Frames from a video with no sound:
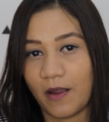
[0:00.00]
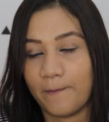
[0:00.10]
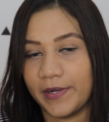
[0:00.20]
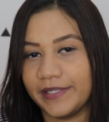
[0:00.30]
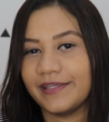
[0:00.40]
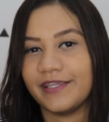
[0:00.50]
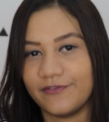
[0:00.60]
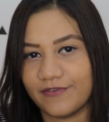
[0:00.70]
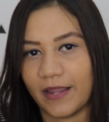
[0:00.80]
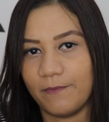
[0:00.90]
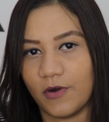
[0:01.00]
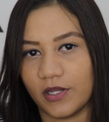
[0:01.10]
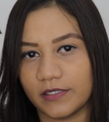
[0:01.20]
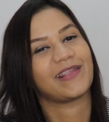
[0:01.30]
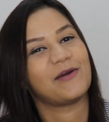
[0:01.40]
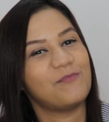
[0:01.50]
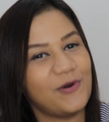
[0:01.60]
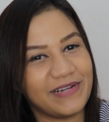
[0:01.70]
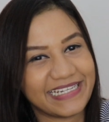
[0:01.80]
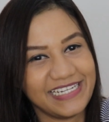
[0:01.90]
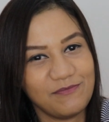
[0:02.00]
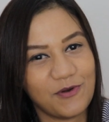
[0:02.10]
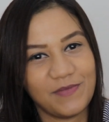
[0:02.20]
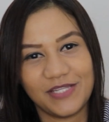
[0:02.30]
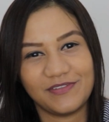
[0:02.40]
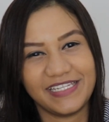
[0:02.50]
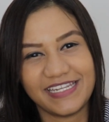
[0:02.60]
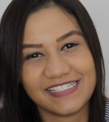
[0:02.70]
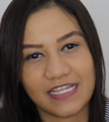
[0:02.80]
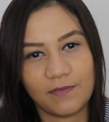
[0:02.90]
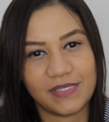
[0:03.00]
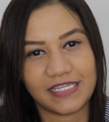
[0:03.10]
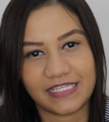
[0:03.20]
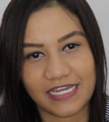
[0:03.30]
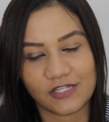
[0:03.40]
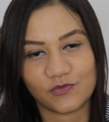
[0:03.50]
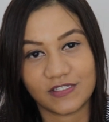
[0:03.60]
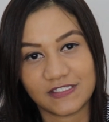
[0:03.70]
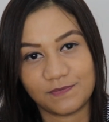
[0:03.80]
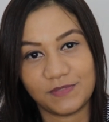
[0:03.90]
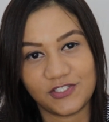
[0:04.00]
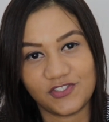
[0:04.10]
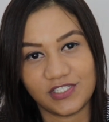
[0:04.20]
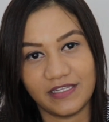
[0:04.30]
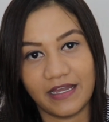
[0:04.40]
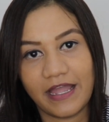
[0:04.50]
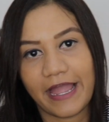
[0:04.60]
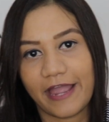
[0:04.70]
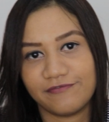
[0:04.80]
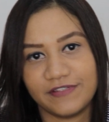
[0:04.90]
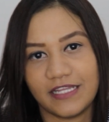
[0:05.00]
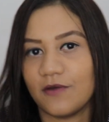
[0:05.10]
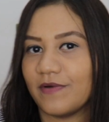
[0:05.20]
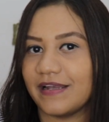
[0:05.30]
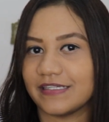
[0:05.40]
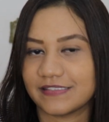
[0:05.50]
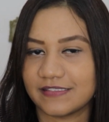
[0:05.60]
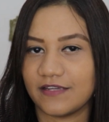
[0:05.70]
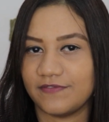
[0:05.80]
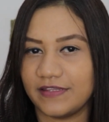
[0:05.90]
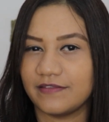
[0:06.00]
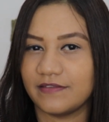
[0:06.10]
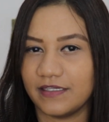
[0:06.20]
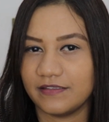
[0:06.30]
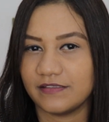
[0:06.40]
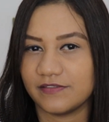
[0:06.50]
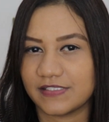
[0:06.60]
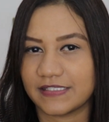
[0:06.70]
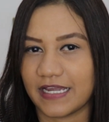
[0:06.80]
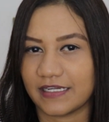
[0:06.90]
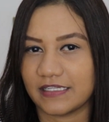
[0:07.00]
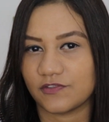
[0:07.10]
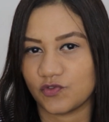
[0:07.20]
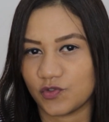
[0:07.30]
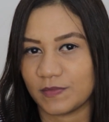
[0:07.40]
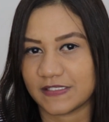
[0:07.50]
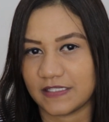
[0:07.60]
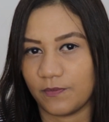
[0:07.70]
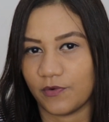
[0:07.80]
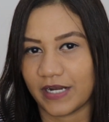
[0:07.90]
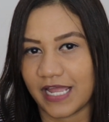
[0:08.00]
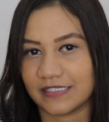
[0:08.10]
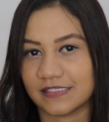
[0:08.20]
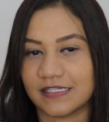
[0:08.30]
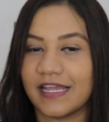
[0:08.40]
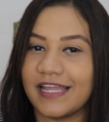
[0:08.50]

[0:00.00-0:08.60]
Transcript: com a mãe e vai embora. Bom, naquele momento ninguém sabia que era sua despedida, afinal Alex teve tanto destaque nas últimas temporadas,